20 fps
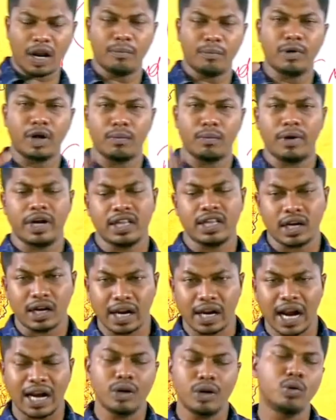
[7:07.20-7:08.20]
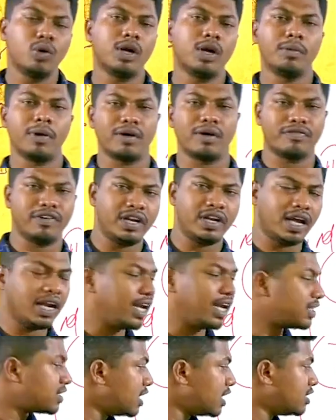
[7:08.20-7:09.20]
பழம்பெரும் மனிதர் கிராண்ட் ஓல்டு மேன் ஆஃப்
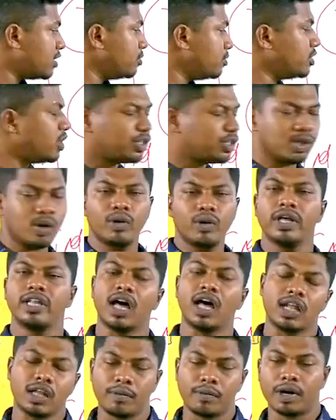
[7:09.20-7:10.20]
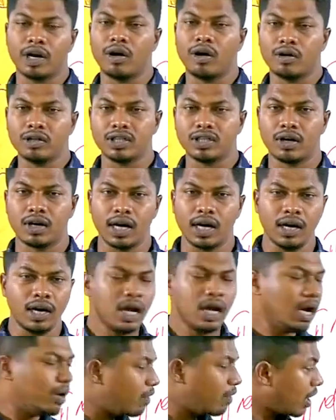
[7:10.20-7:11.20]
இந்தியன் நேஷனலிசம் சொல்லி சொல்லக்கூடிய தாதாபாய் நவரோஜி அவர்கள்
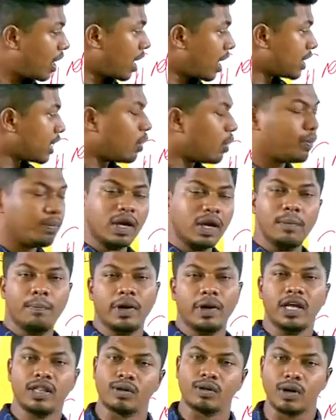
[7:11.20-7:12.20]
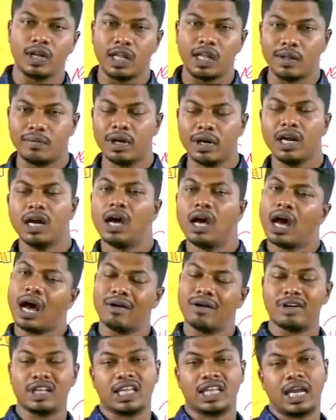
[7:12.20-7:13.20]
வங்காளத்தில் ஒரு மிகப்பெரிய தொழில் அதிபர்
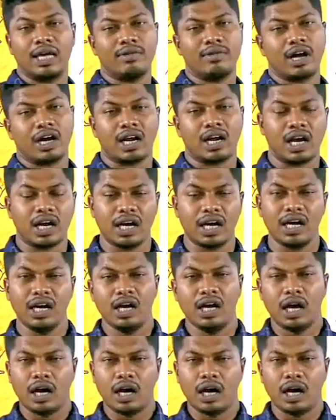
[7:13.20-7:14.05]
அவர் தலைவராக்குறாங்க